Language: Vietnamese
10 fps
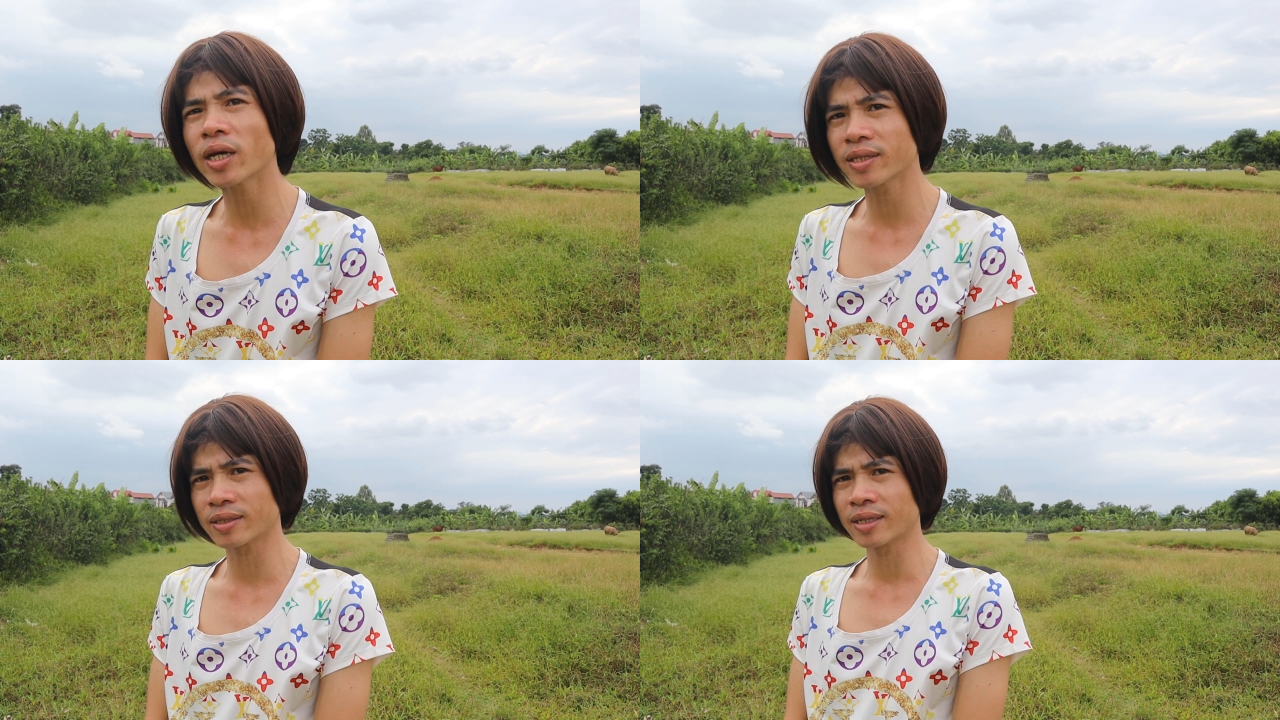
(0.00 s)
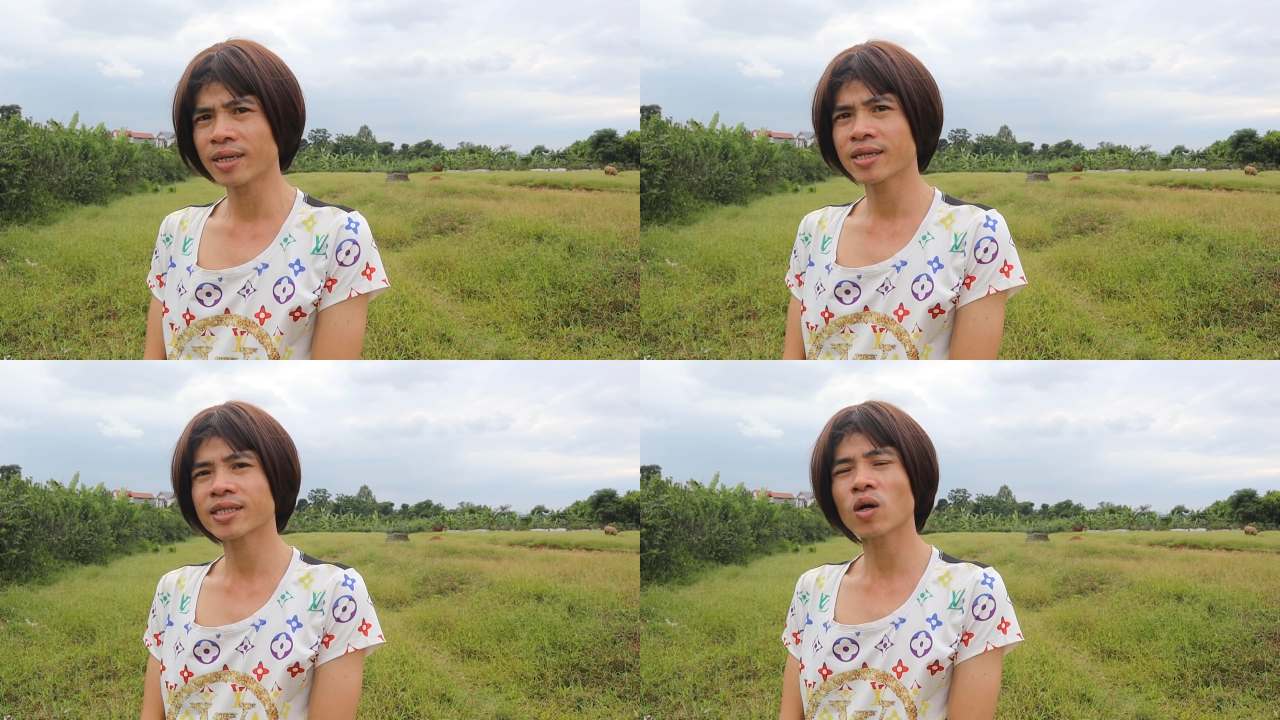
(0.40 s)
tình.
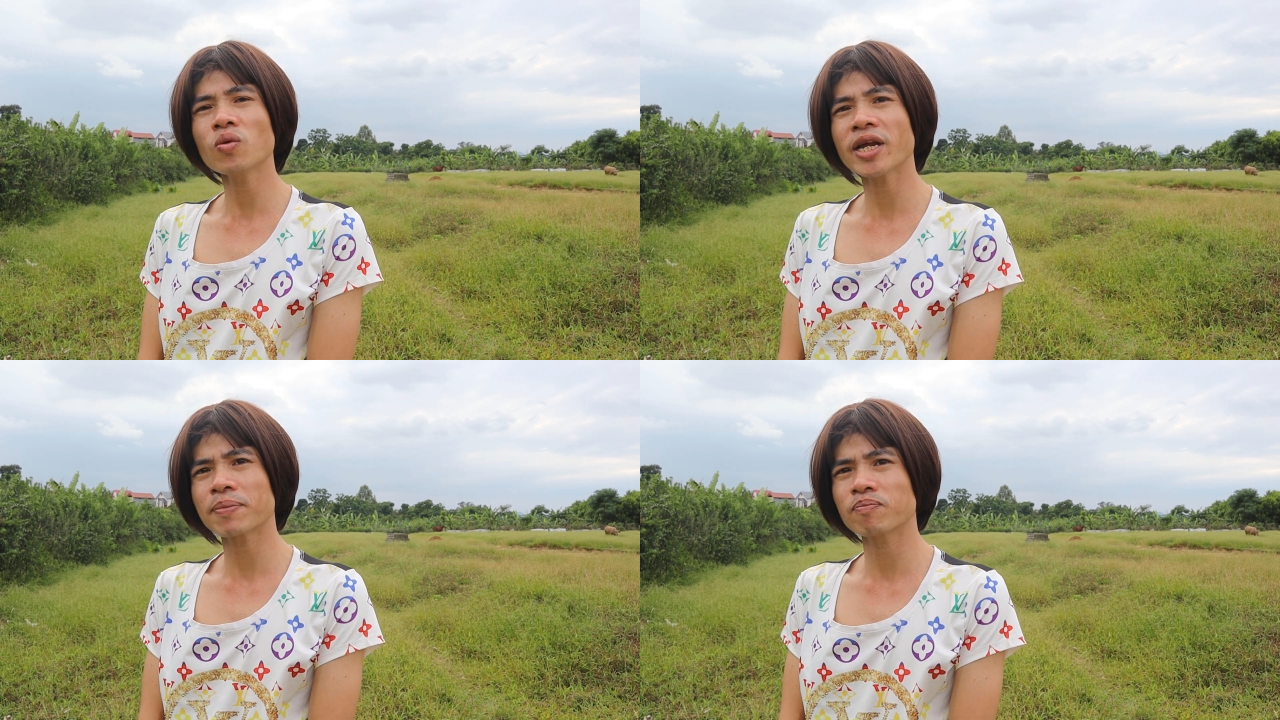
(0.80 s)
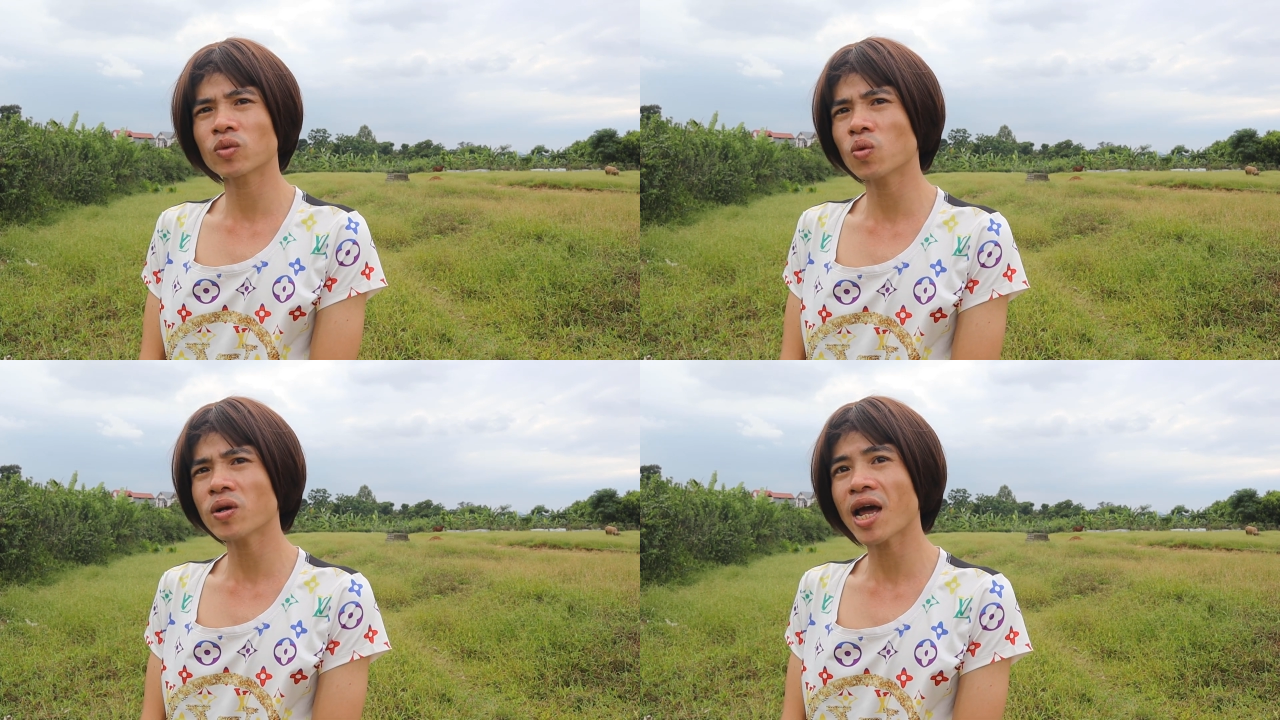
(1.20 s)
Xấu đẹp
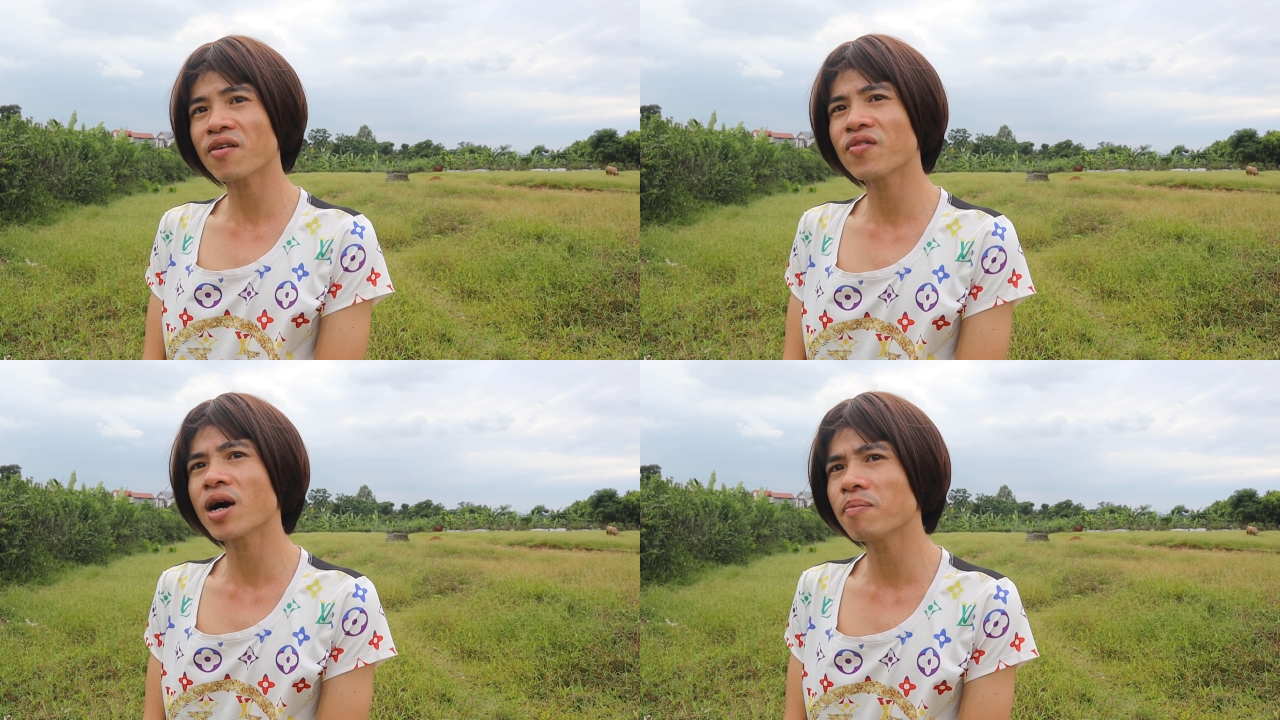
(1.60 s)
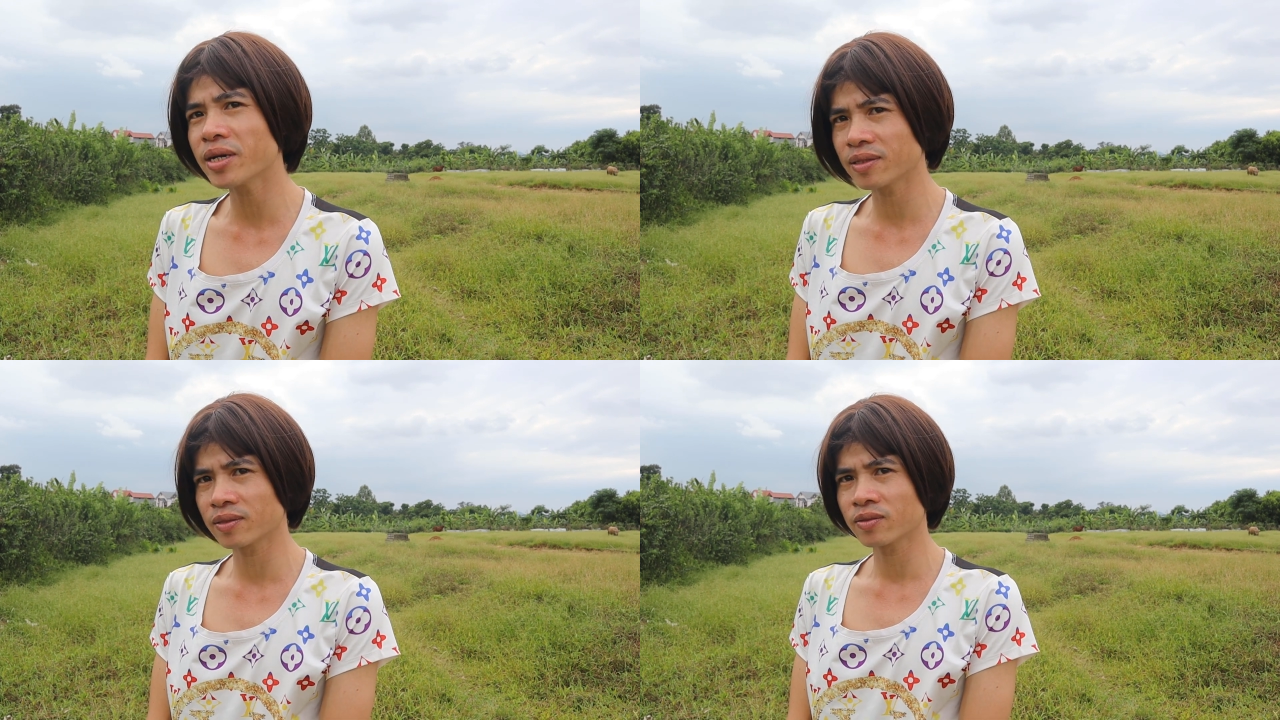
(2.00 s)
cũng là vợ
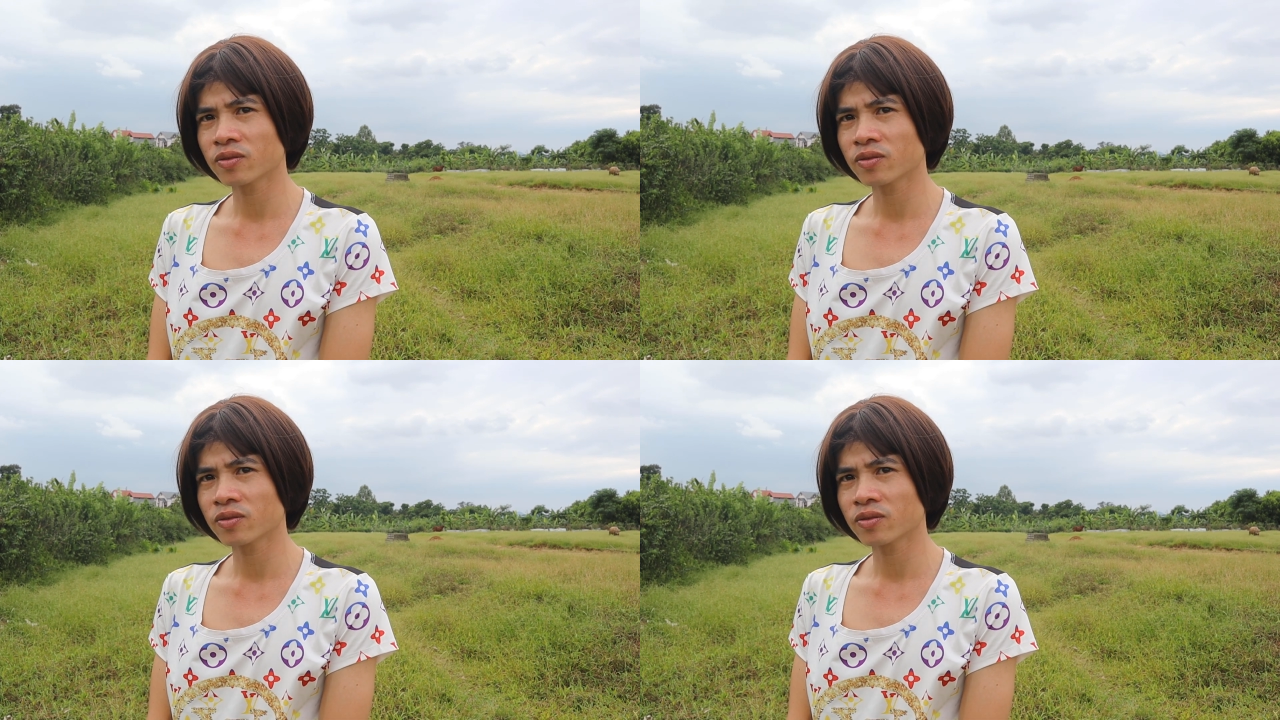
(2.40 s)
mình,